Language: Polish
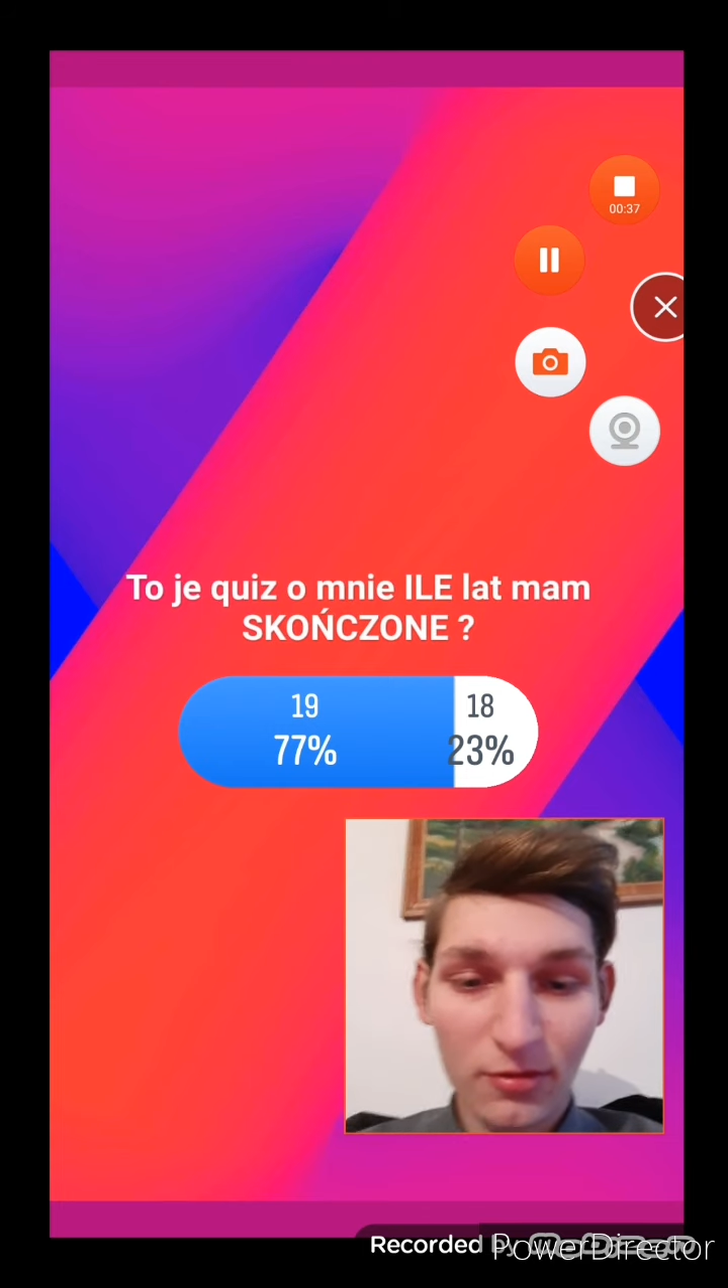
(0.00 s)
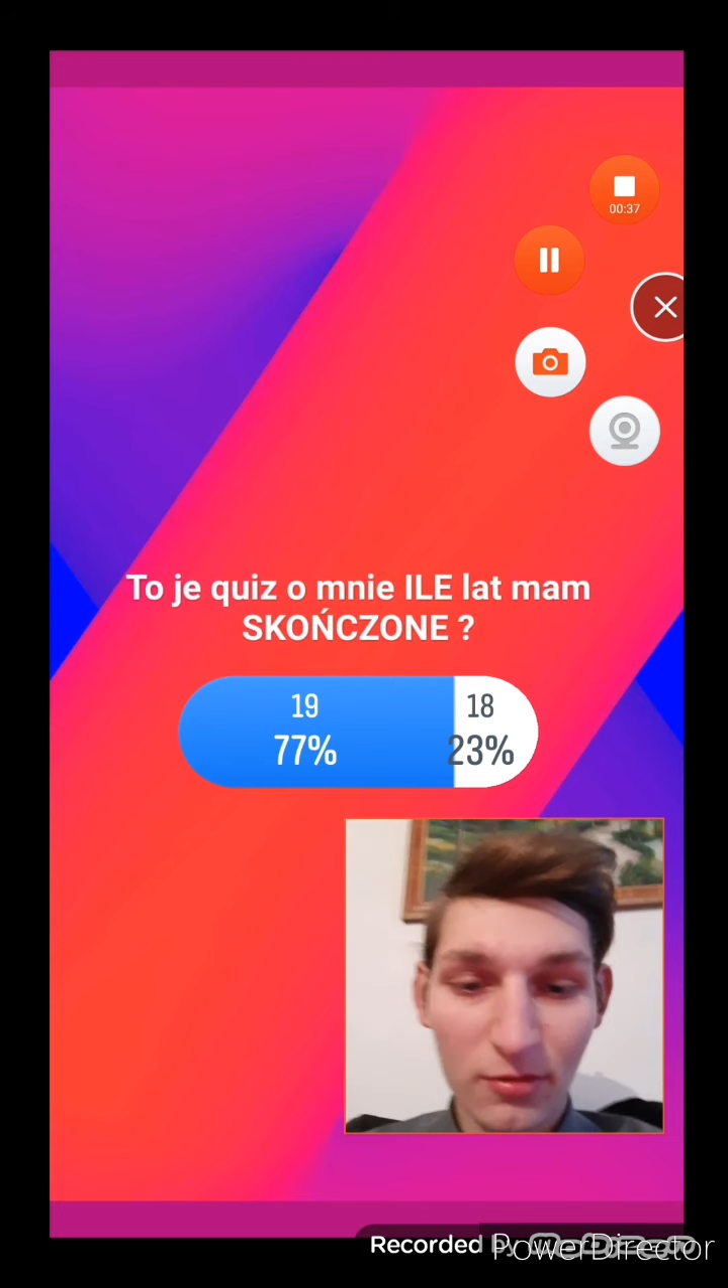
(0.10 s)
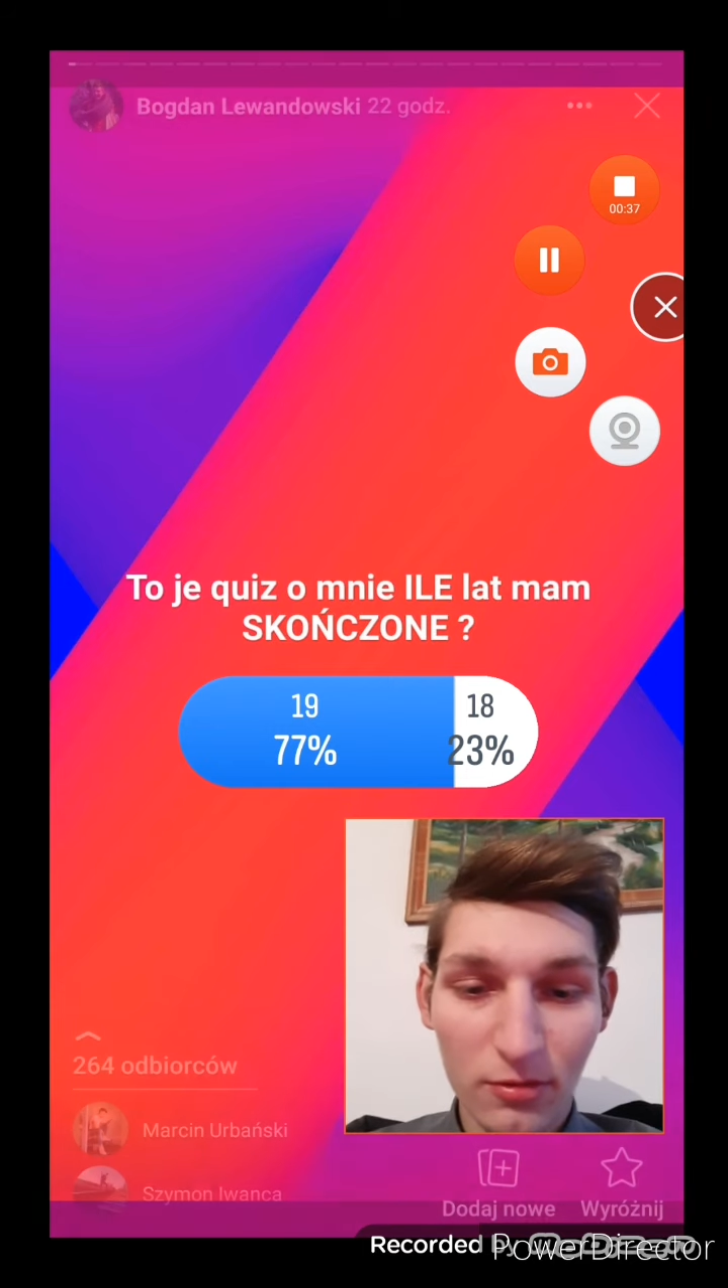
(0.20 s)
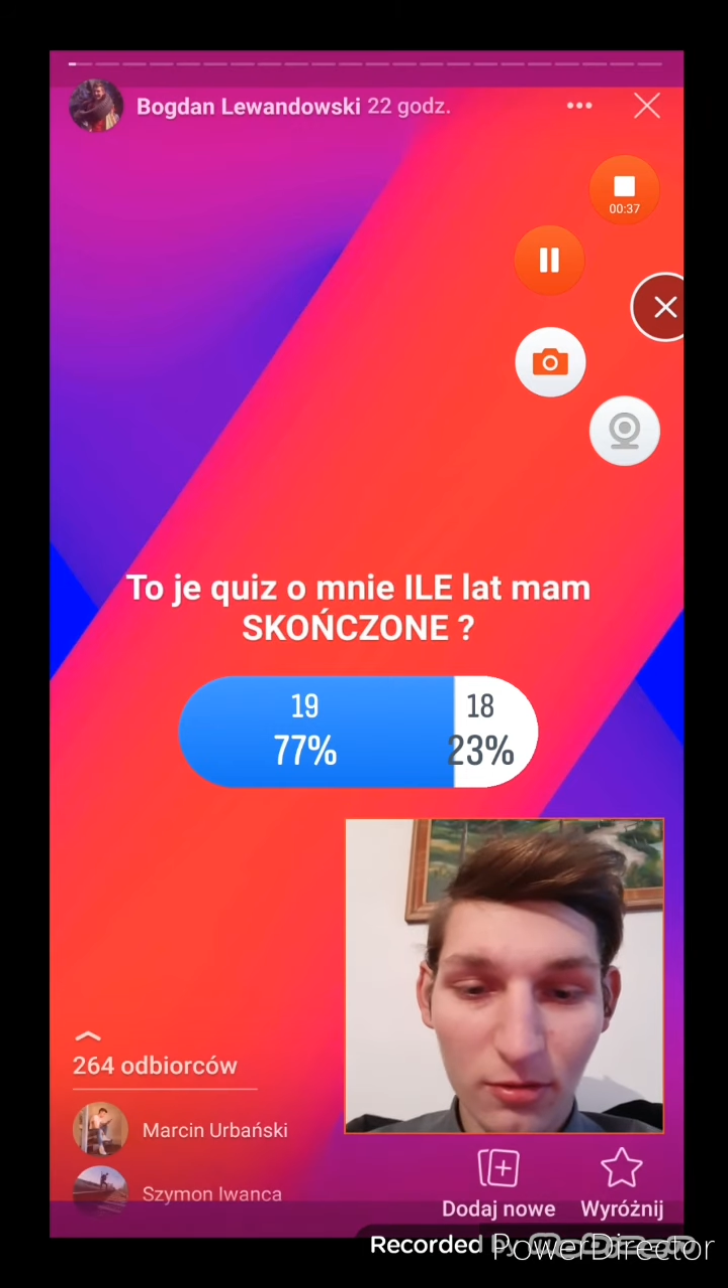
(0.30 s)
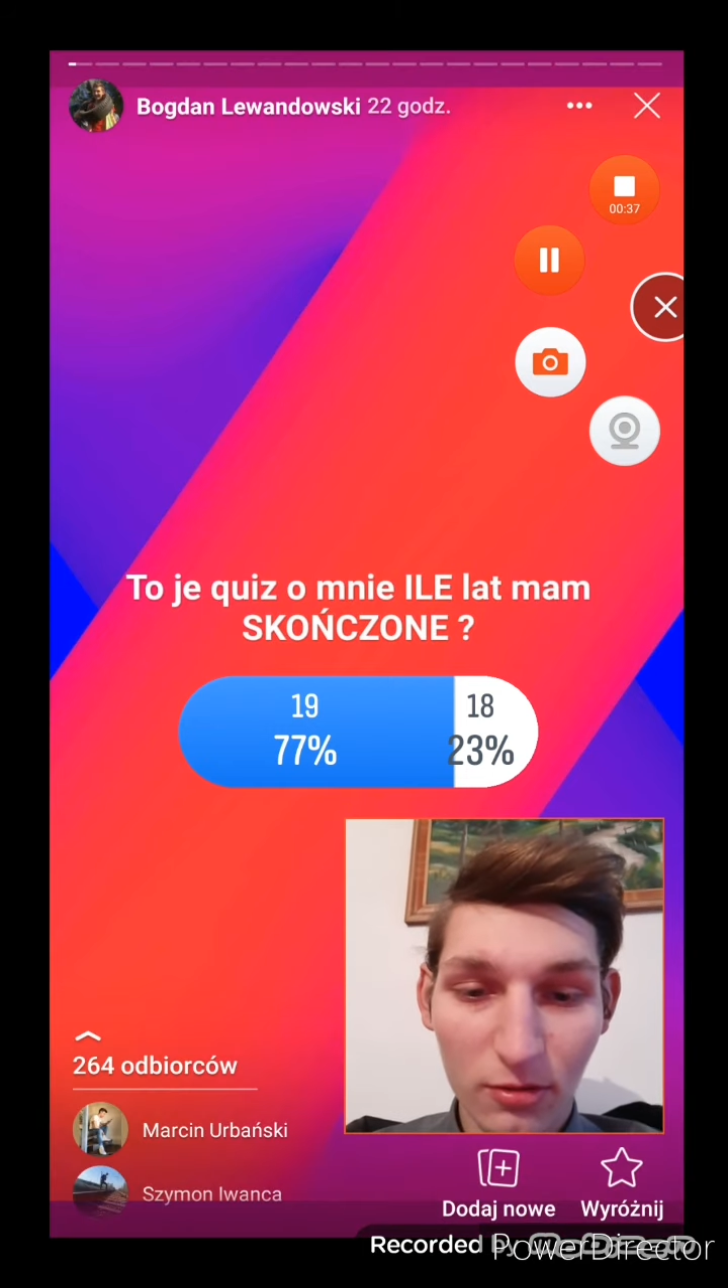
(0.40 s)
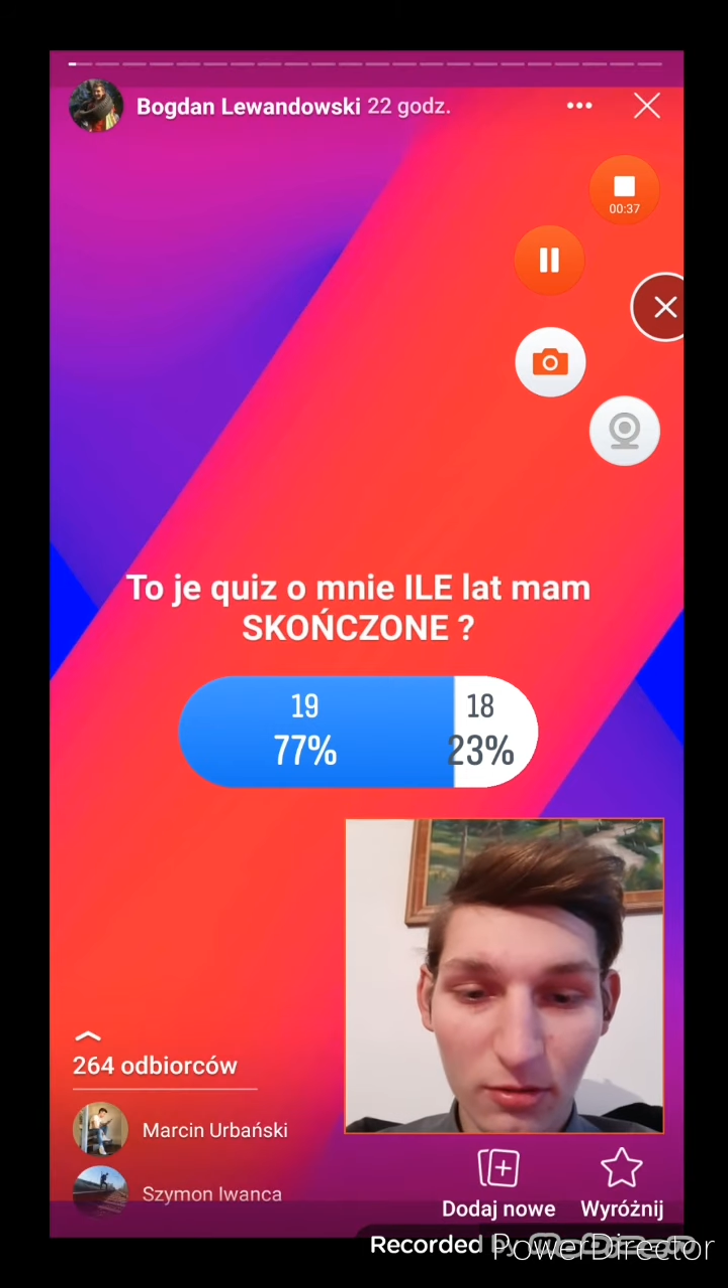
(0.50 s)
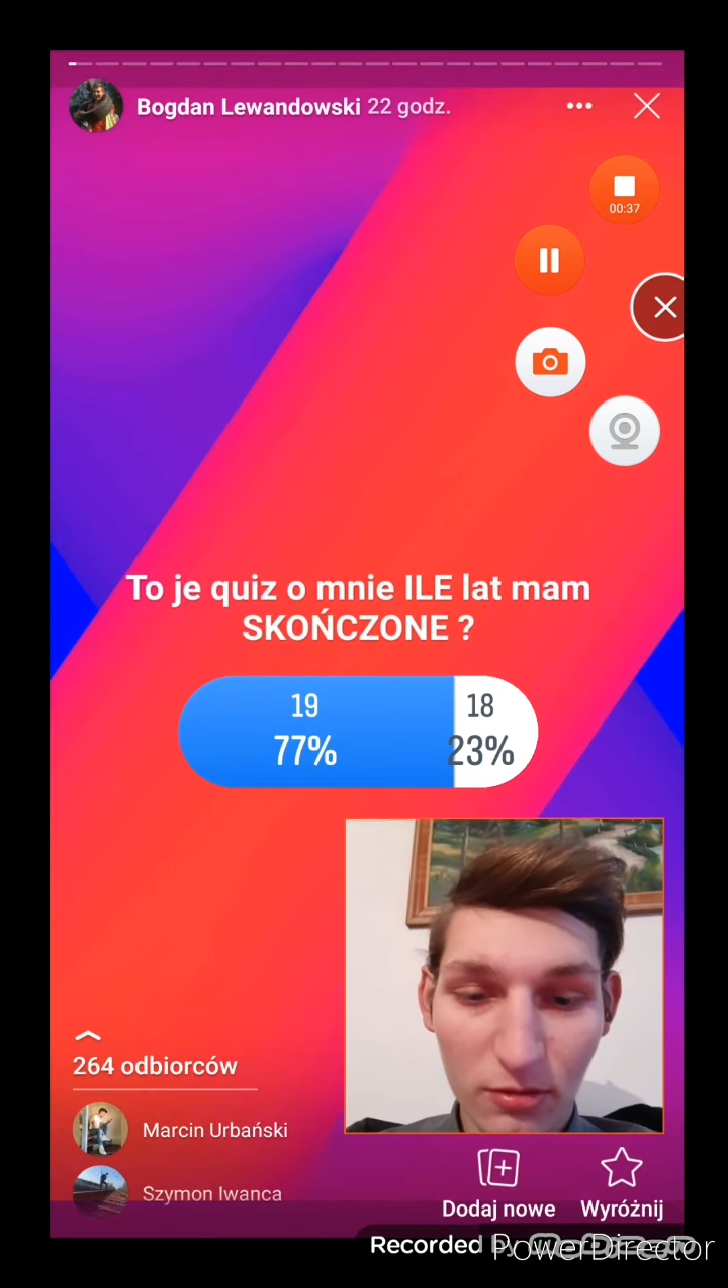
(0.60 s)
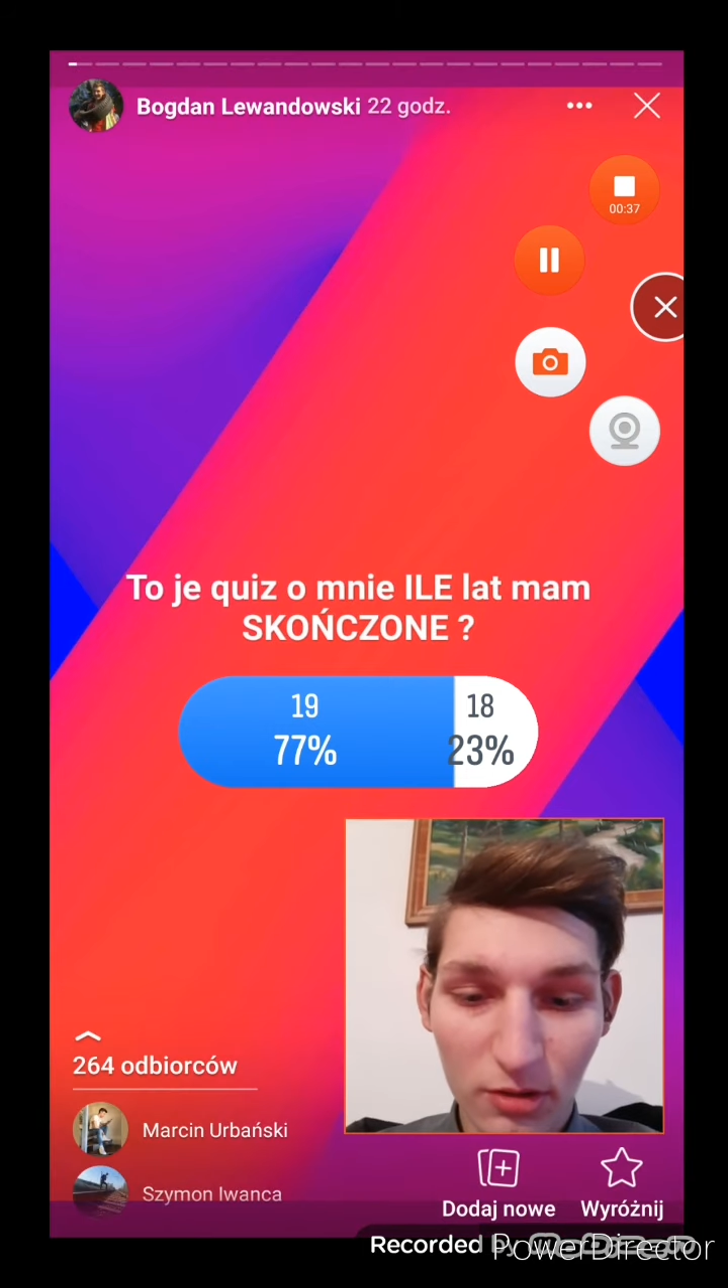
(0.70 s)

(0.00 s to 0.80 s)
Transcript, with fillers: no.